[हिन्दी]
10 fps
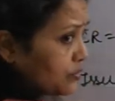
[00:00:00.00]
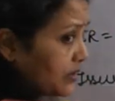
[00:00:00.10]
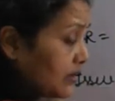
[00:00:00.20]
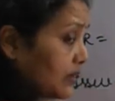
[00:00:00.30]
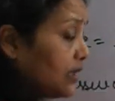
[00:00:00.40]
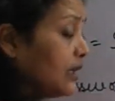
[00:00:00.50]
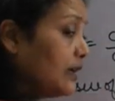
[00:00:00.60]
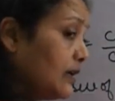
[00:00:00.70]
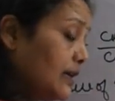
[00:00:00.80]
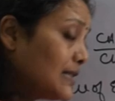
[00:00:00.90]
टू वन
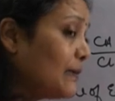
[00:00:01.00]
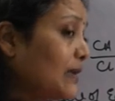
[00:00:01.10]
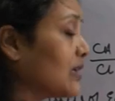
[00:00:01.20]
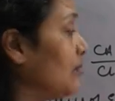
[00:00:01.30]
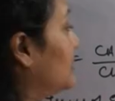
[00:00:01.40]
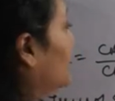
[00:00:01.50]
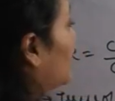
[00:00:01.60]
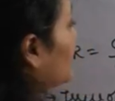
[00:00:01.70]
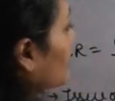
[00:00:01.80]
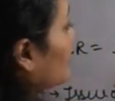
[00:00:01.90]
इस बात का भी
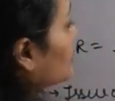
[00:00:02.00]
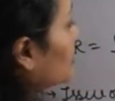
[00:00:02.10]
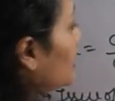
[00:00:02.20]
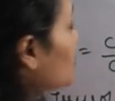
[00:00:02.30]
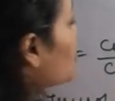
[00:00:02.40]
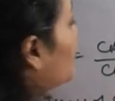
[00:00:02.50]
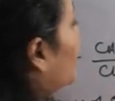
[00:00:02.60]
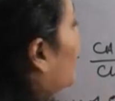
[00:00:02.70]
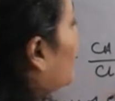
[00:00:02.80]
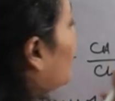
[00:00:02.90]
ध्यान रखना थ्री इज टू
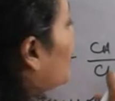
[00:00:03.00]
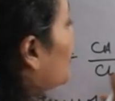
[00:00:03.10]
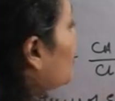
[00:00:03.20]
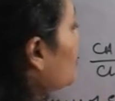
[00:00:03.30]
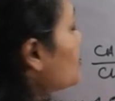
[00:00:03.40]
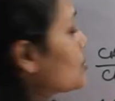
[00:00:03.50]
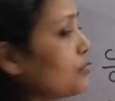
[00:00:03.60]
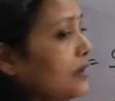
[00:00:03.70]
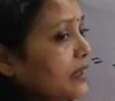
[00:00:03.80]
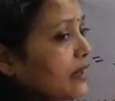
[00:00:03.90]
वन है टू इज टू
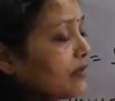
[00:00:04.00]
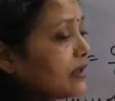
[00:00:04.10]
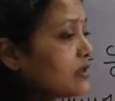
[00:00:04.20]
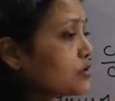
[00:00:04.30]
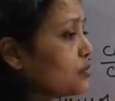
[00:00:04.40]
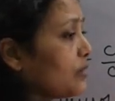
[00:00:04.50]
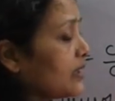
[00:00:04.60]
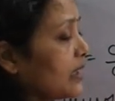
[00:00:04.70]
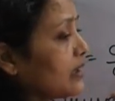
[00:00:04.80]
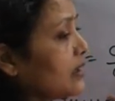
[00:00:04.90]
वन है वन इज टू वन
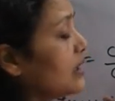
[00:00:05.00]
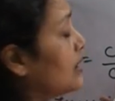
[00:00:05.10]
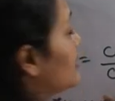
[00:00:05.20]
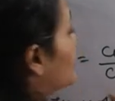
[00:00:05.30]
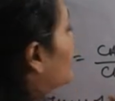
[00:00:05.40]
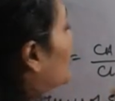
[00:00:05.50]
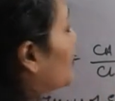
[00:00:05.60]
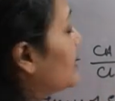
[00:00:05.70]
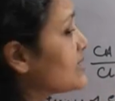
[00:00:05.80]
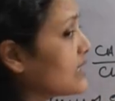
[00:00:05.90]
है जीरो
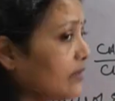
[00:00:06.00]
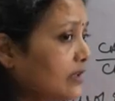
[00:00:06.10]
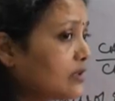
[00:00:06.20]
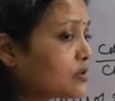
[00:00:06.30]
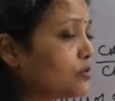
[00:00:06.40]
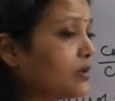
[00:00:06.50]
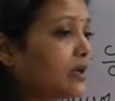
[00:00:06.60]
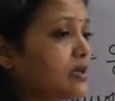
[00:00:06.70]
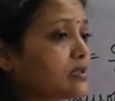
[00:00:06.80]
पॉइंट सेवन इज टू वन है